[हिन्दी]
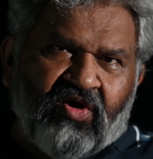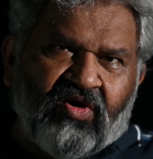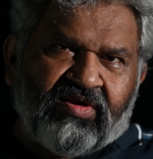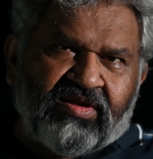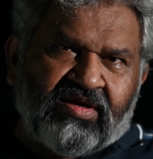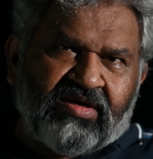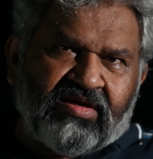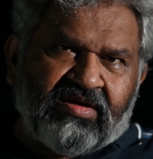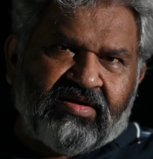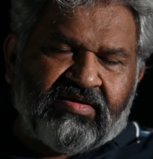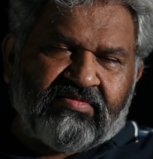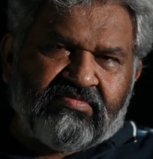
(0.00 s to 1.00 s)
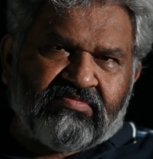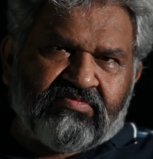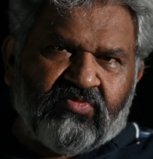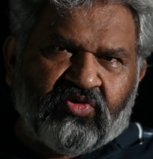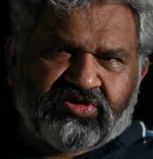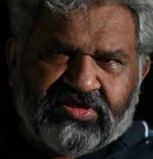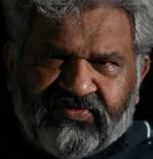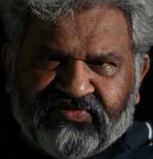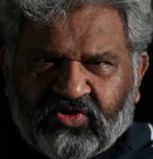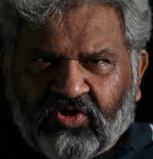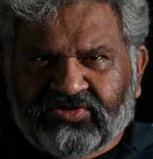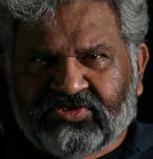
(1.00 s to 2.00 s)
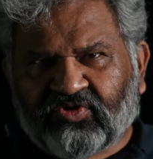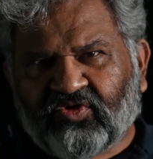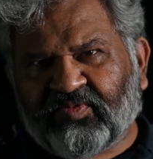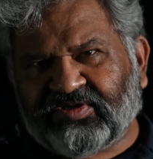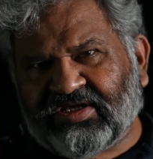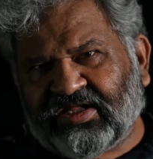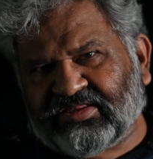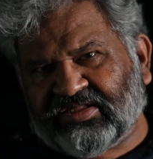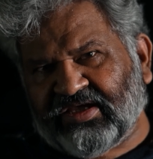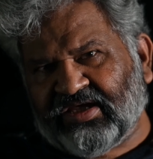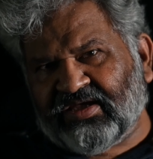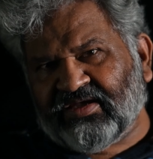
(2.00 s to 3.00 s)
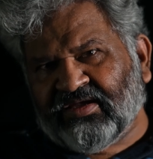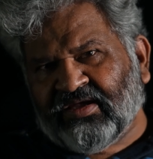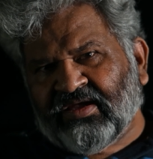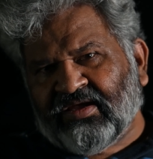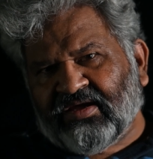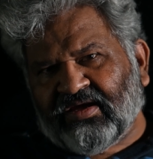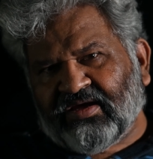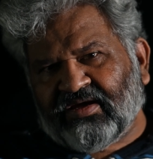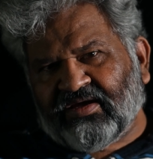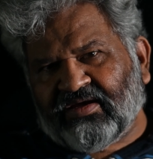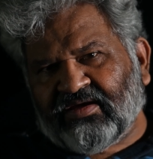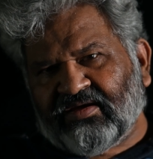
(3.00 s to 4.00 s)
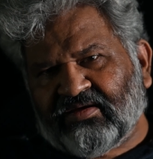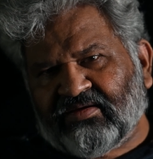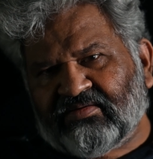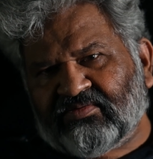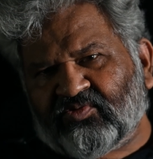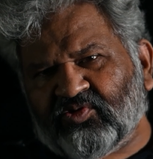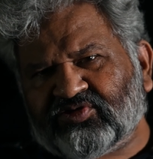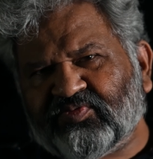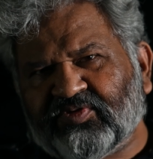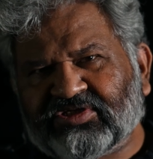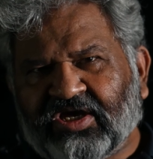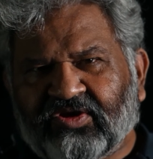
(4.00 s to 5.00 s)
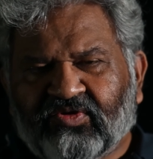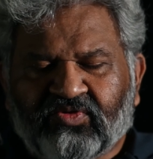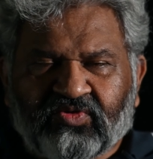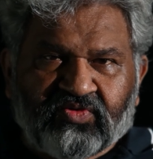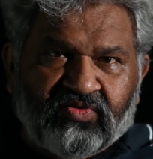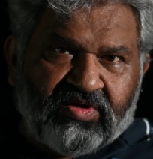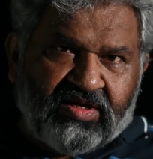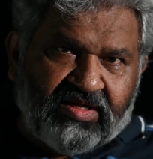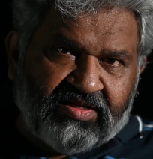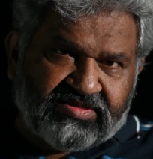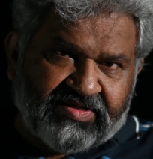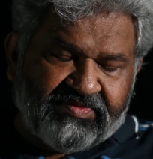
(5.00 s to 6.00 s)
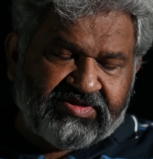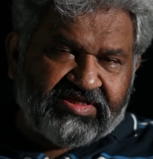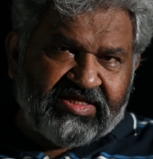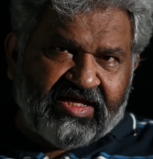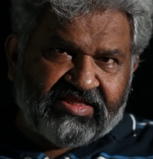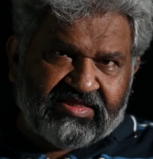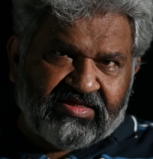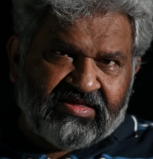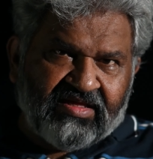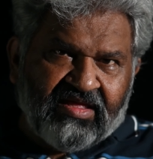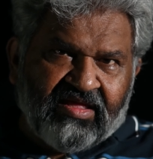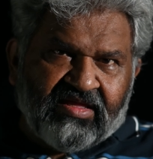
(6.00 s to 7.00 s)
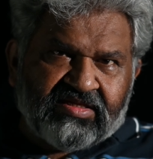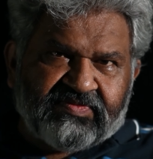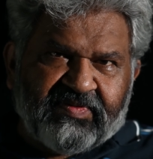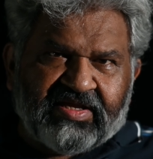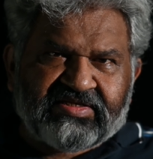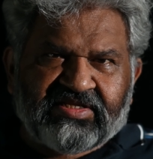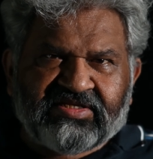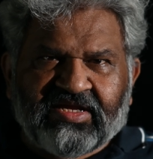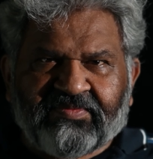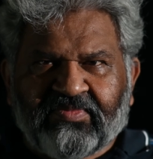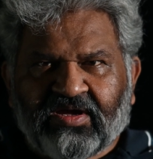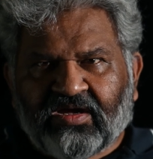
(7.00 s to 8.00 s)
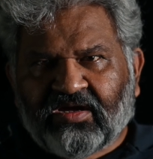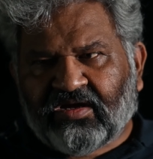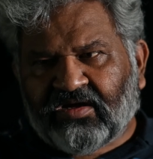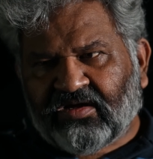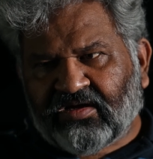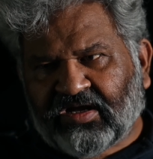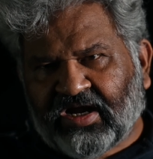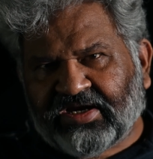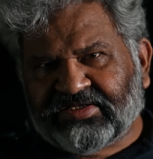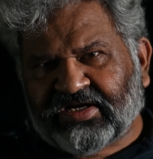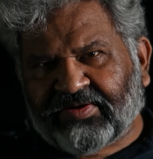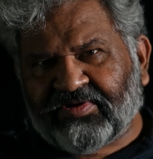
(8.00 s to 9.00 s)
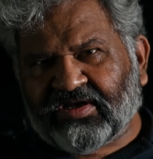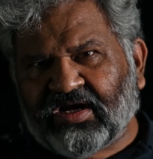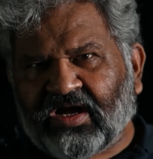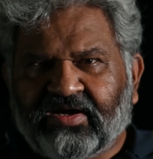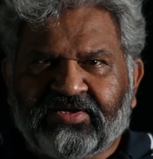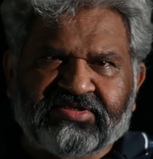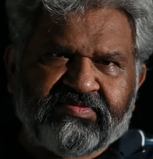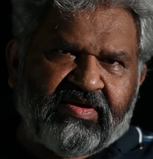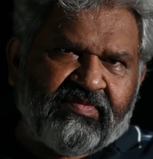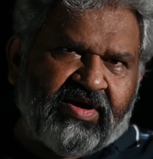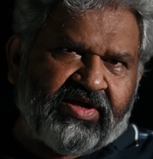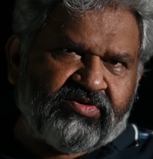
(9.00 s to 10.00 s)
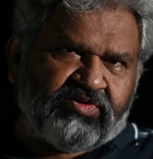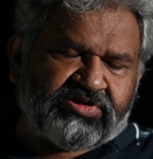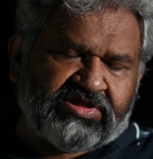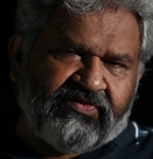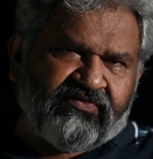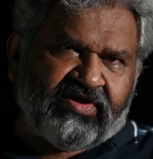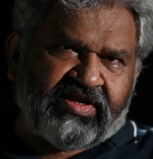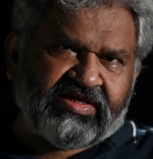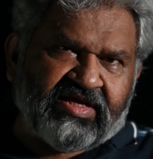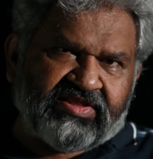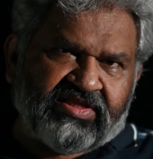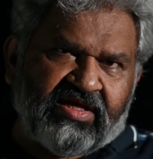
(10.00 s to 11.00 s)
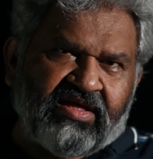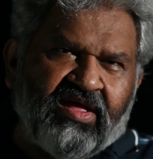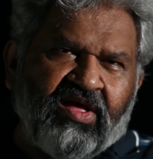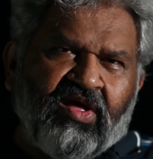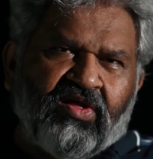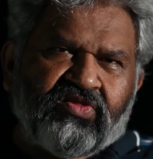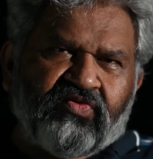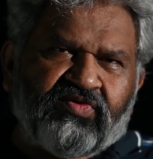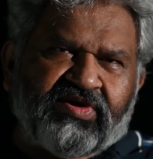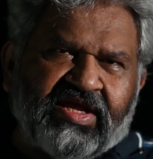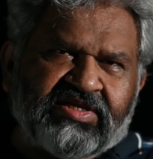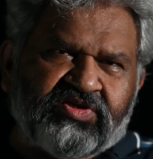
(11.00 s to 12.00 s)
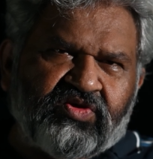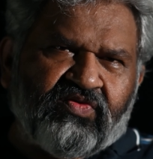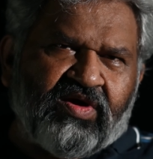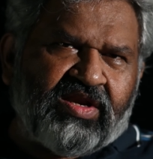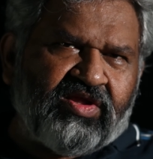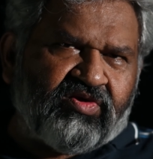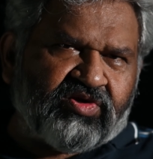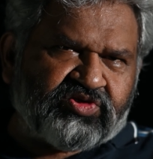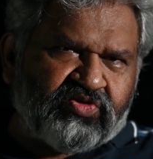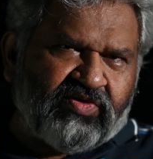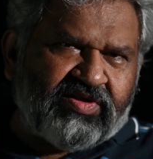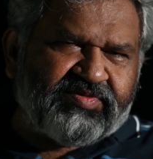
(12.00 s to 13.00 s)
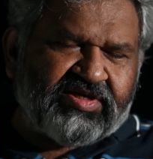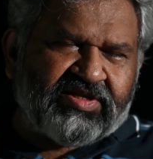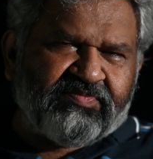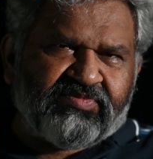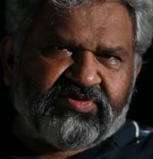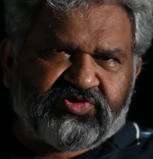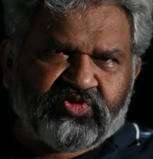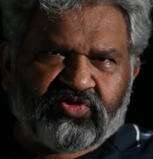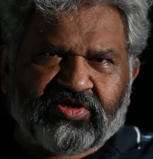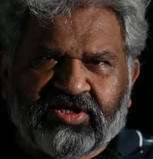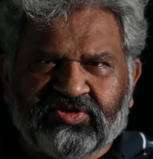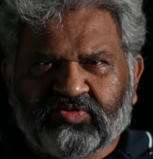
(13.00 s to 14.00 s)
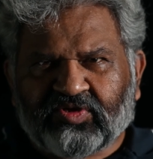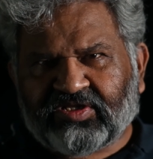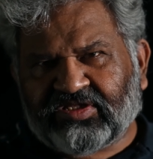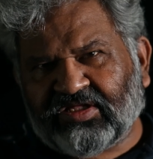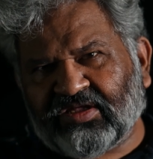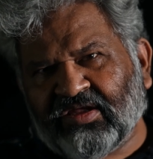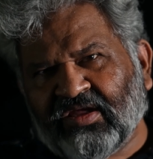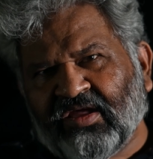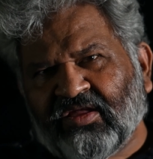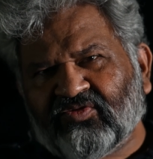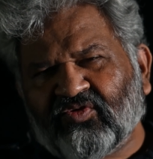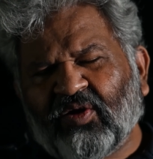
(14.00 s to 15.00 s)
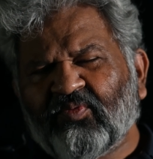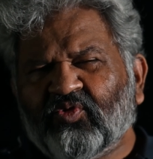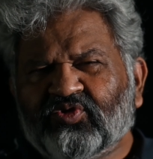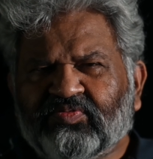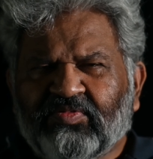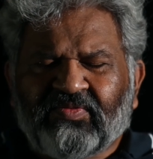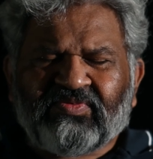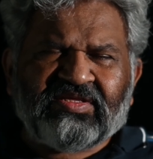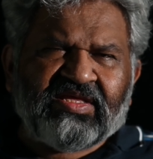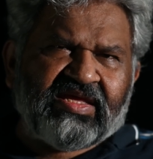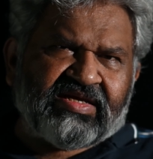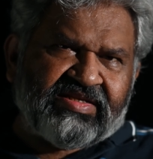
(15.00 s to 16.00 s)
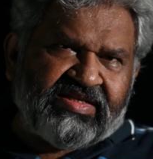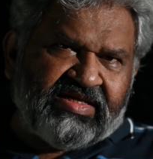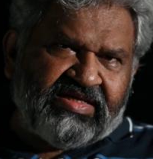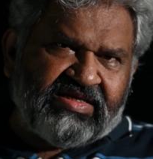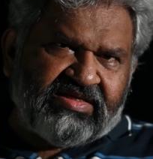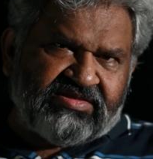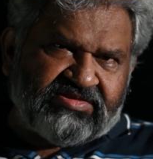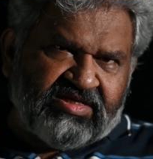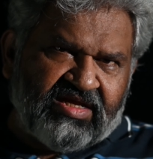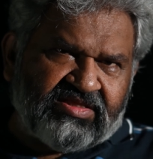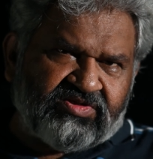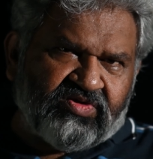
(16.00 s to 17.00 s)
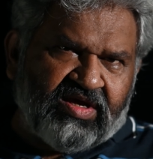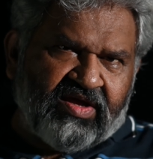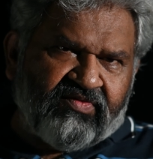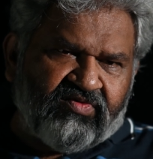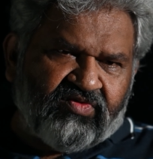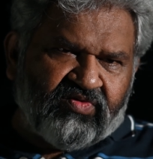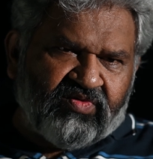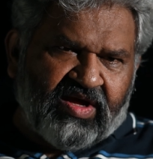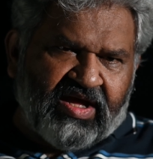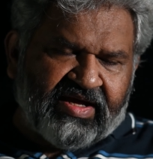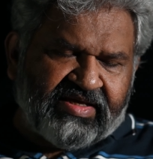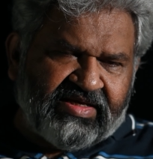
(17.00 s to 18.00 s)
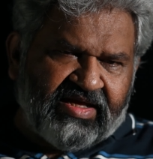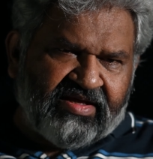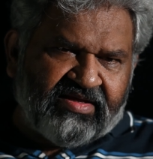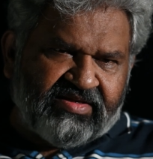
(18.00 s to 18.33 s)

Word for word: और मुख्तलिफ़ जगहों पर जाते हैं कुछ बेचारों को समझ नहीं आती स्पेशली जब गाड़ी साइड पे लगा के किसी मेहमान को रिसीव करने जाते हैं तो वो टैक्सियों वाले और रक्षों वाले बेचारे शोर करना शुरू करते हैं तो अब उसमें भी एक नई जहद जो है वो आ गई है